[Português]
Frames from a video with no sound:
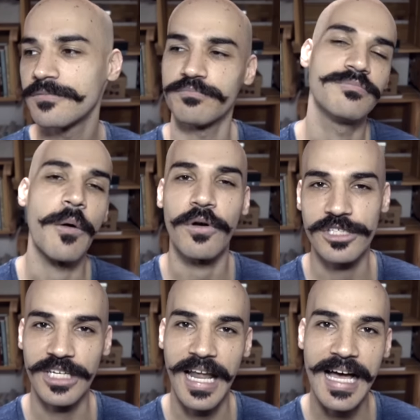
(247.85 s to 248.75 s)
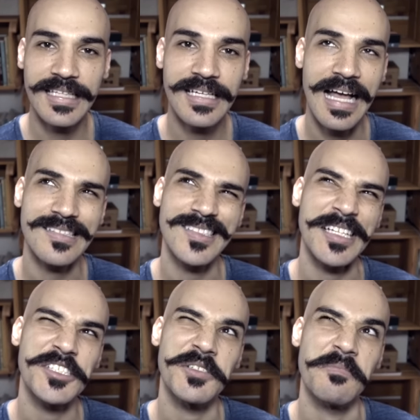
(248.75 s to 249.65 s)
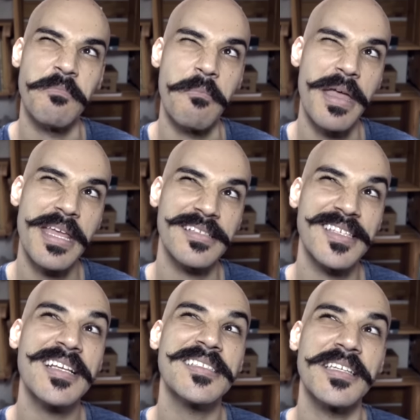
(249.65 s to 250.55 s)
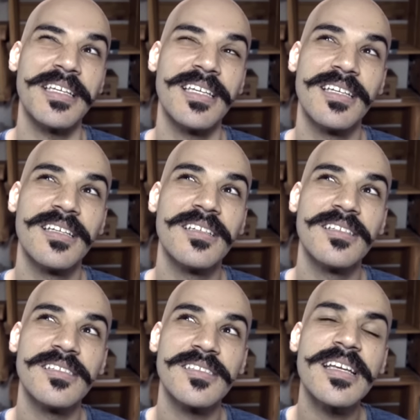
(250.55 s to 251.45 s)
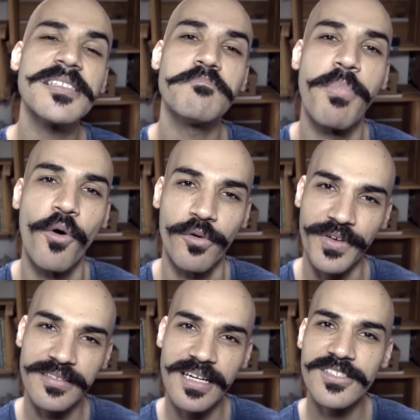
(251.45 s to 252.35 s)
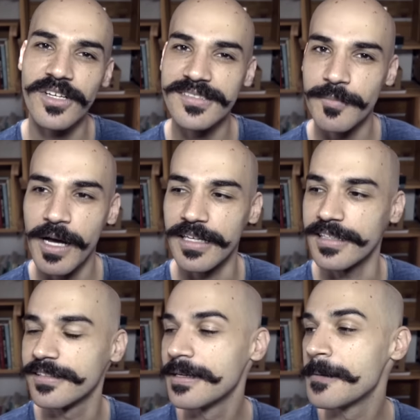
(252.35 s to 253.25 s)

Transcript: dar uma cochilada às sete, seis e, seis e pouco, fiquei três horas trabalhando.